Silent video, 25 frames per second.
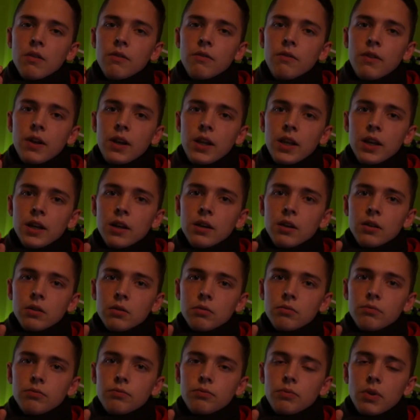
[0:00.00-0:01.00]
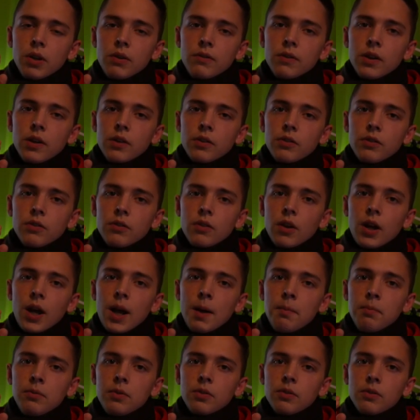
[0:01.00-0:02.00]
wenn ihr irgendwas
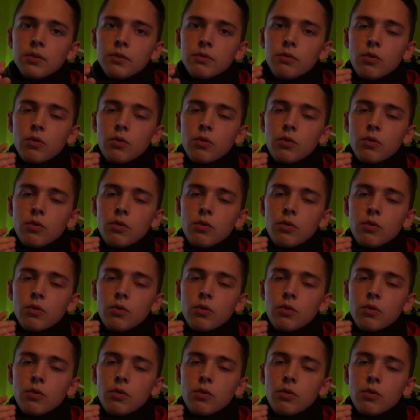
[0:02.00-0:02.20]
habt,